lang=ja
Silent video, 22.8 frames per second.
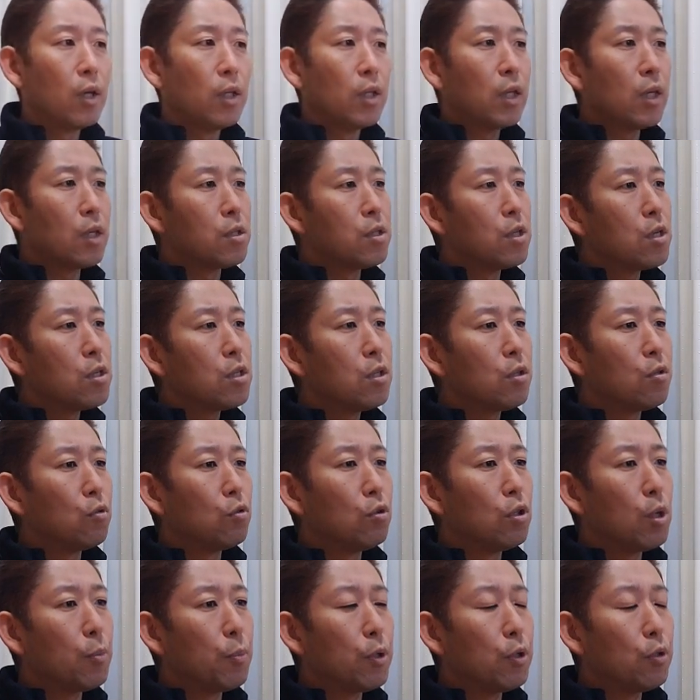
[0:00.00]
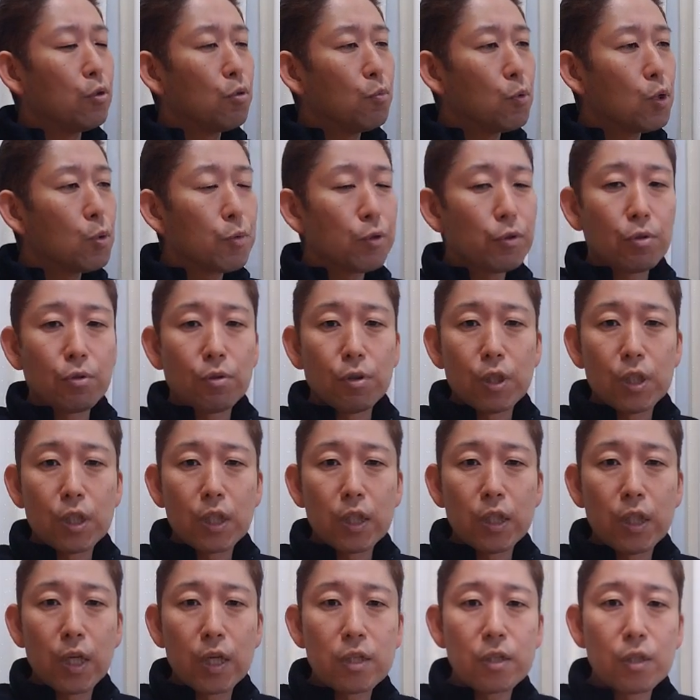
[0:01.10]
なんかジェシー君のやっぱいつも言いますけど引
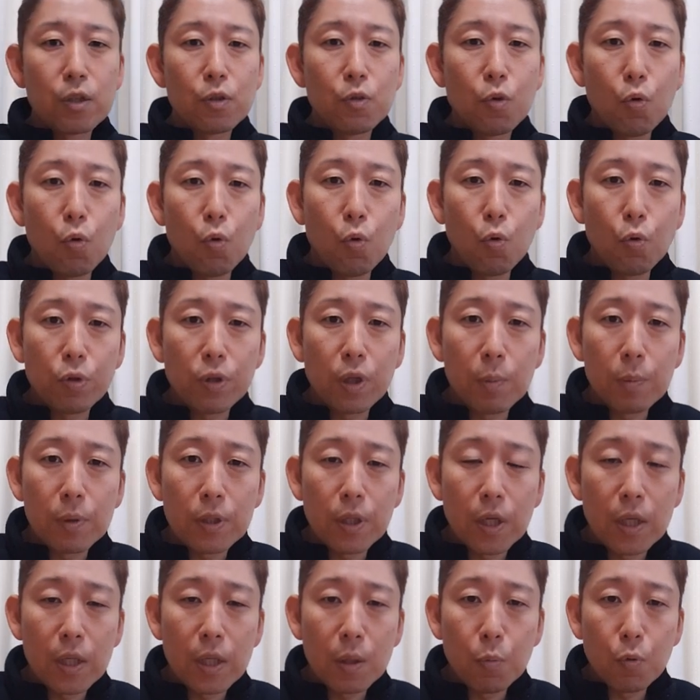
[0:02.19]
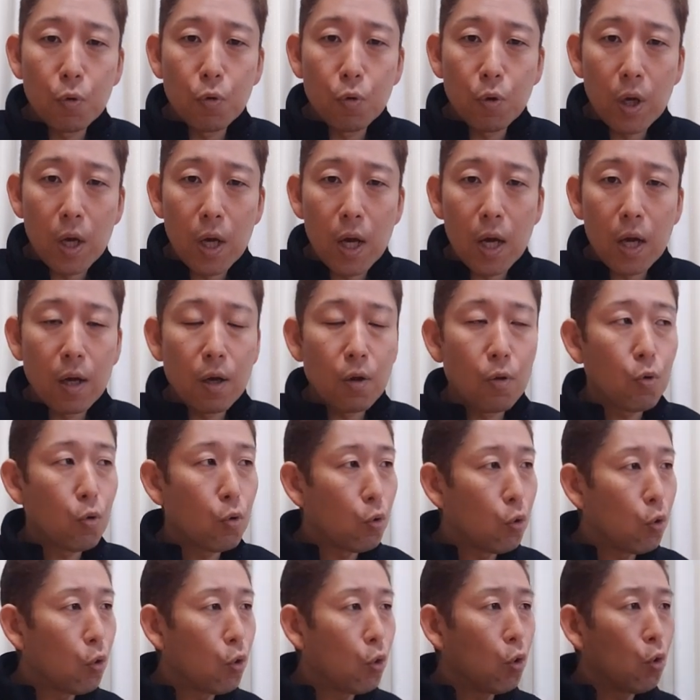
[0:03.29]
き出しの多さみたいなものが
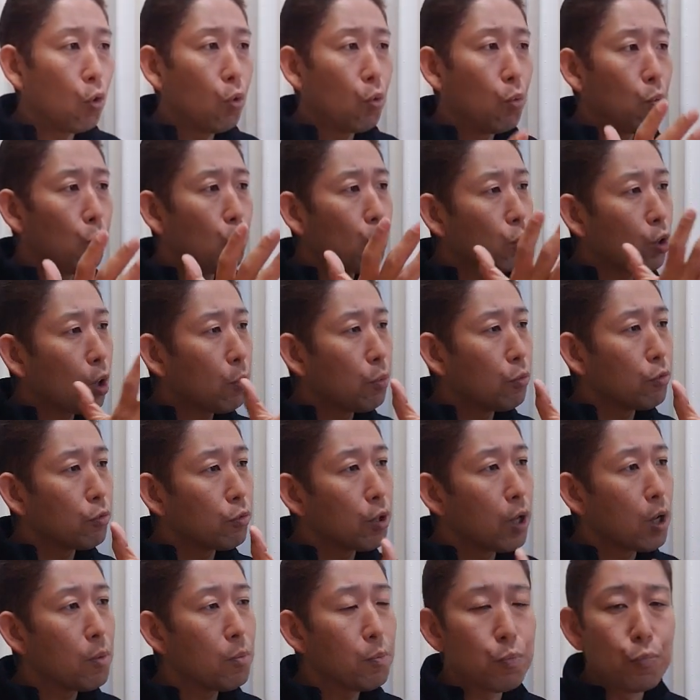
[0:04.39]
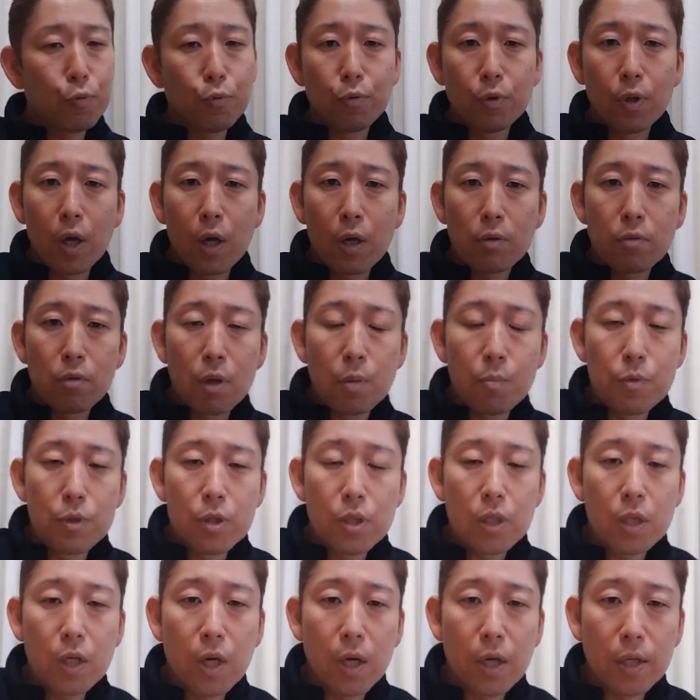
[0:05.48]
このもう多分3分ないぐらい
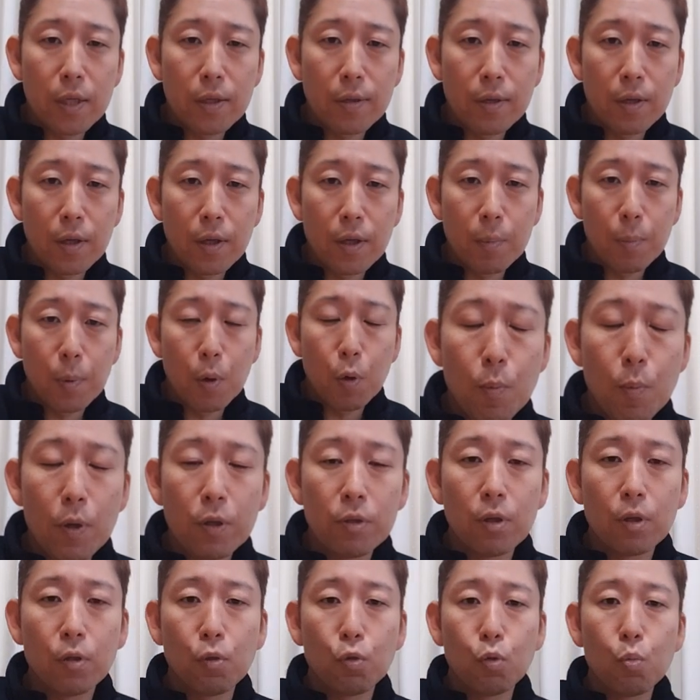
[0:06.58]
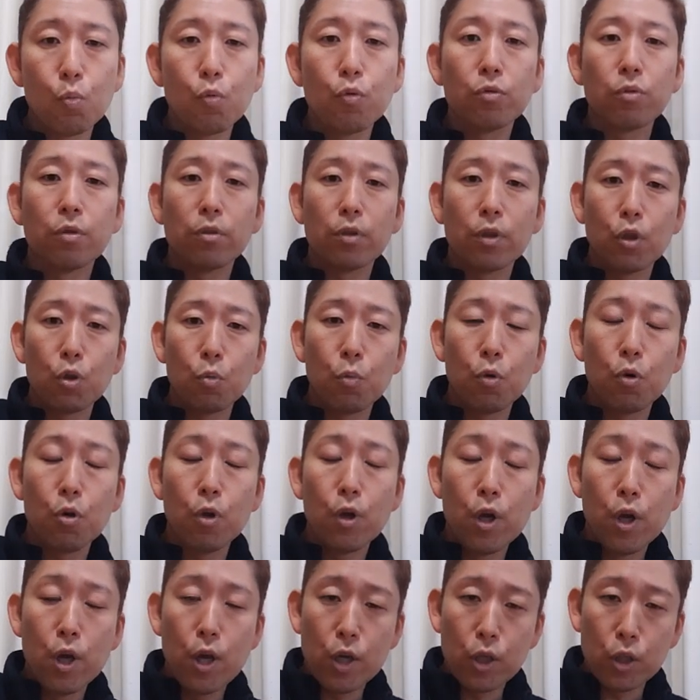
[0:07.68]
短い、えー、マンスだったと思うんですけども
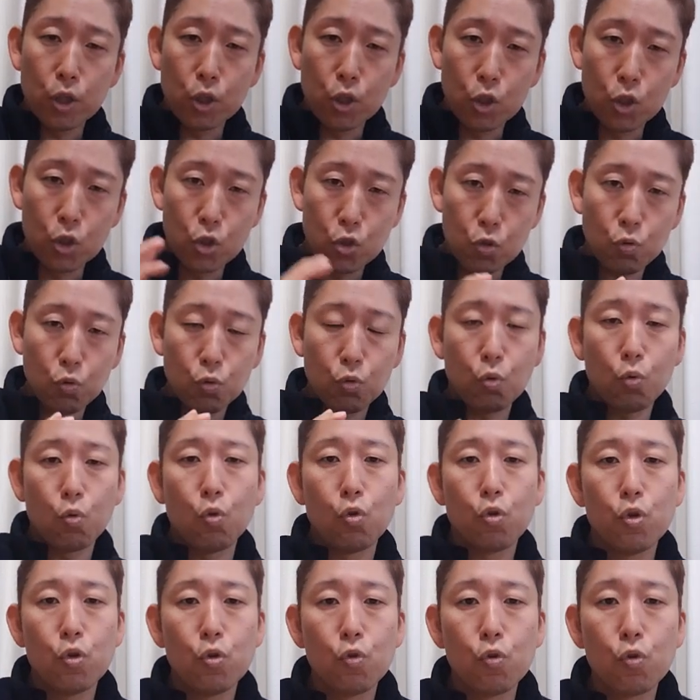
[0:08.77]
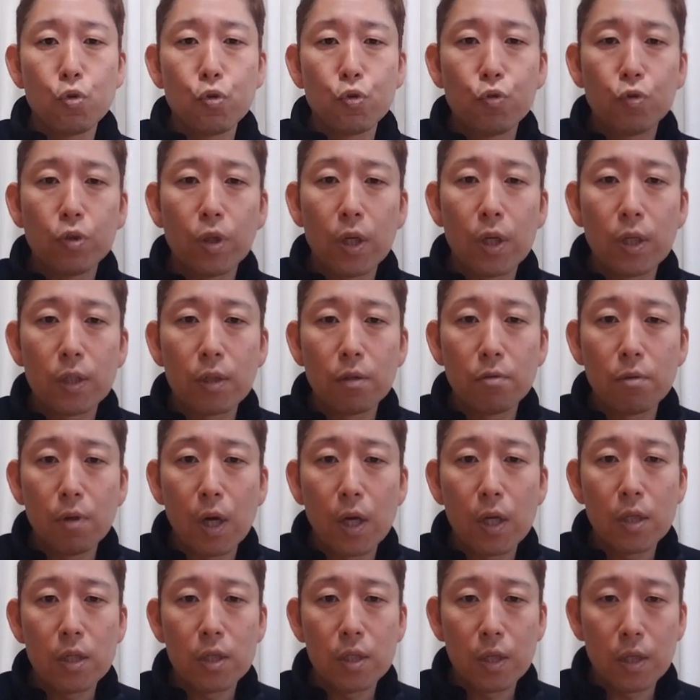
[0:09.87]
ギュッとこう凝縮されてる
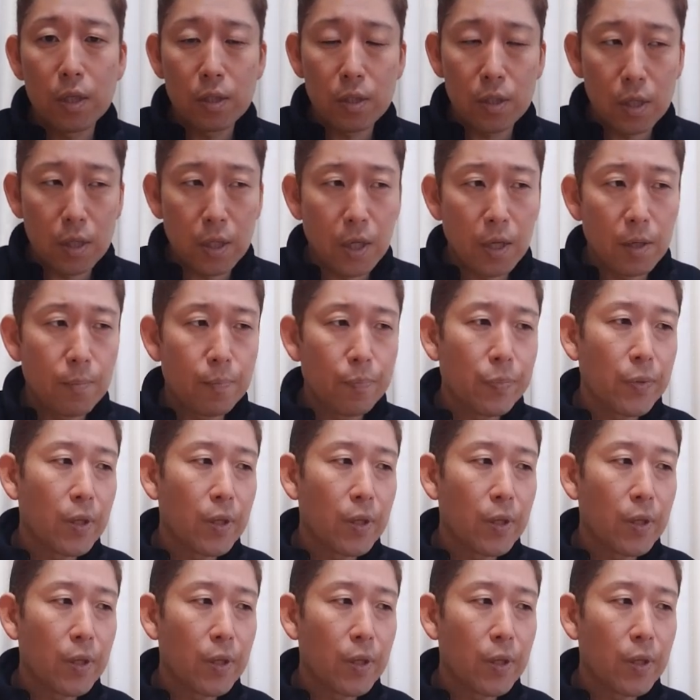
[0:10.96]
感じがしてね、